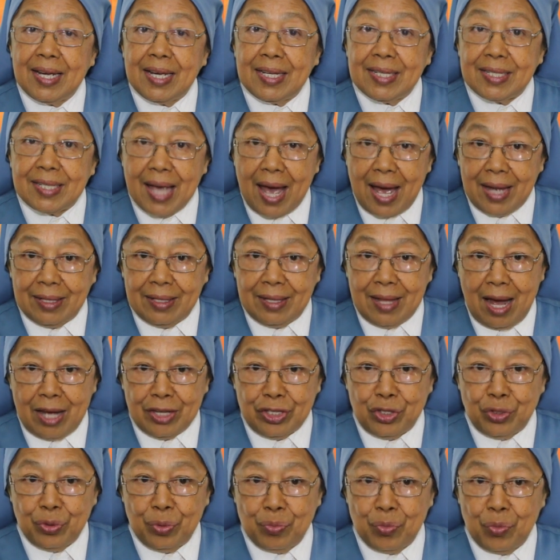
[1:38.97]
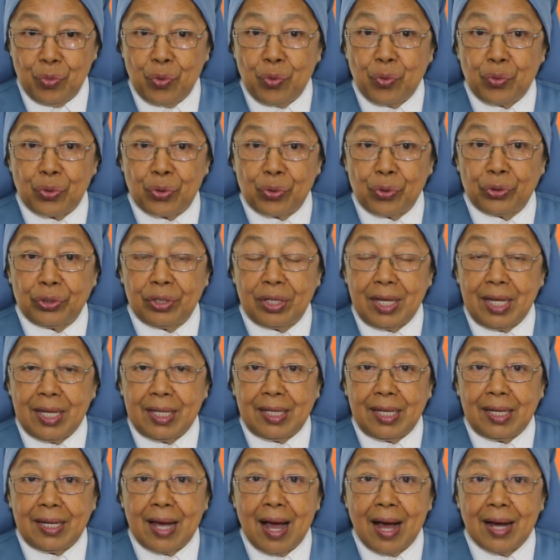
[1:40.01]
Saan da asumurot
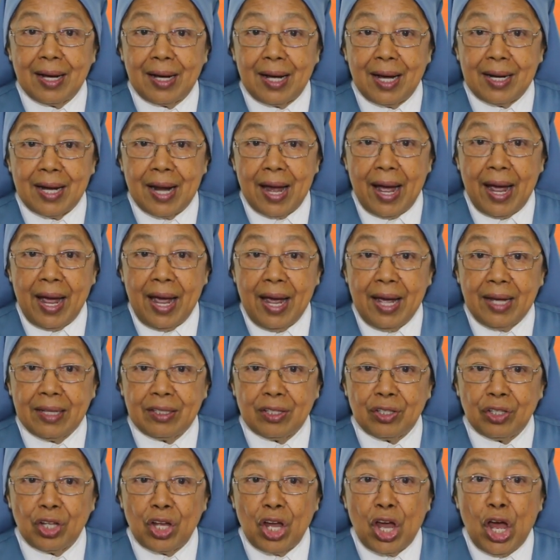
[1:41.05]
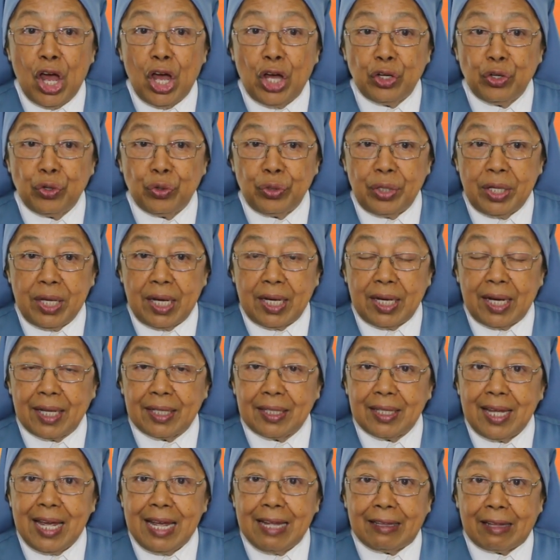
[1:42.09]
iti ganggana et no
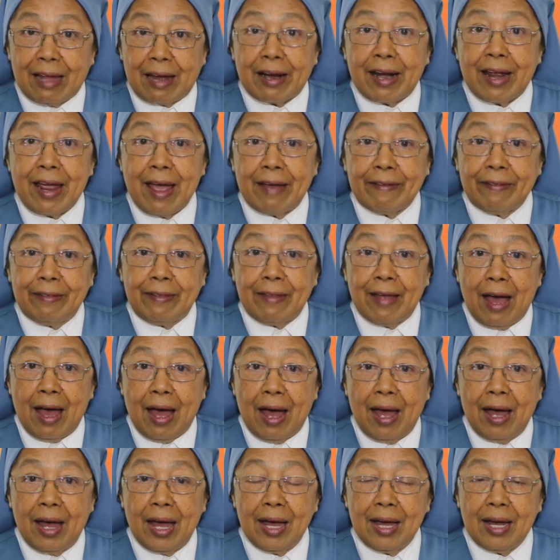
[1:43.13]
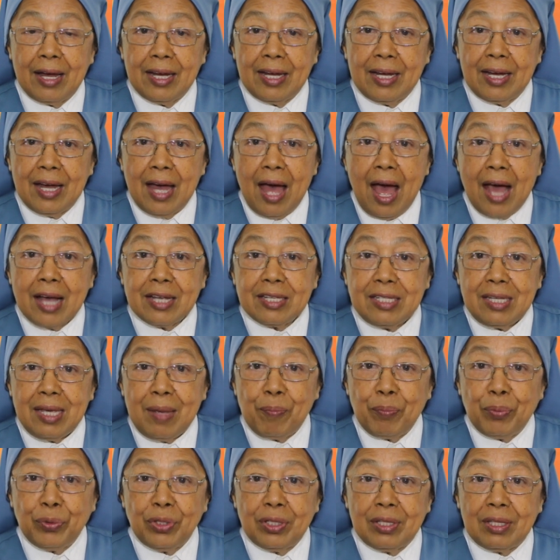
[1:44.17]
dikat itarayanda
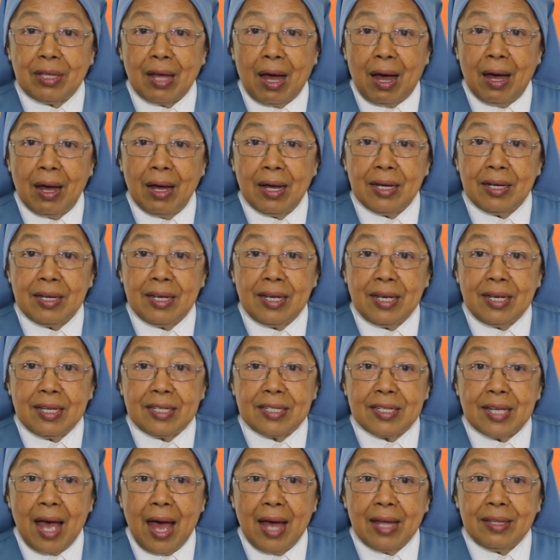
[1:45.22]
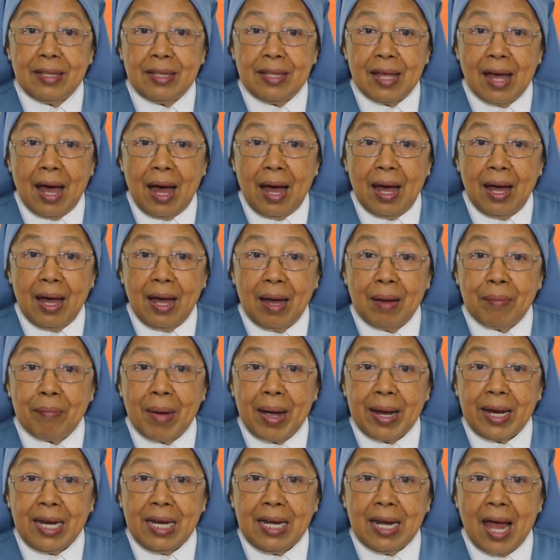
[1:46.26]
agsipod ta sa adda
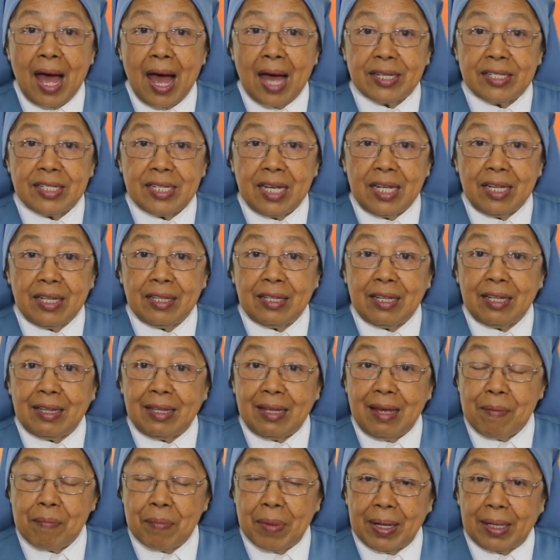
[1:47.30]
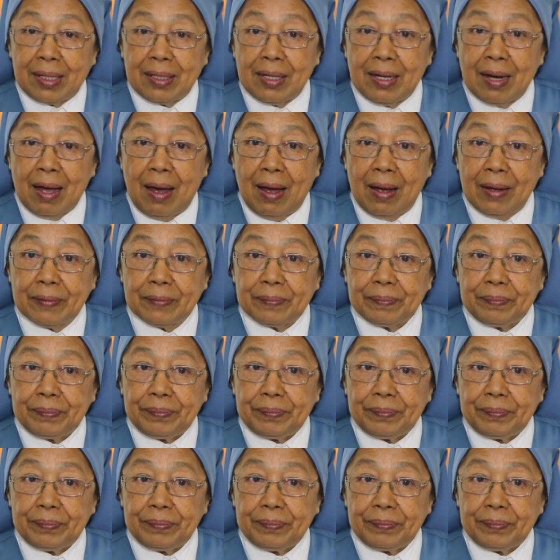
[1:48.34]
ama ilasin titimak na.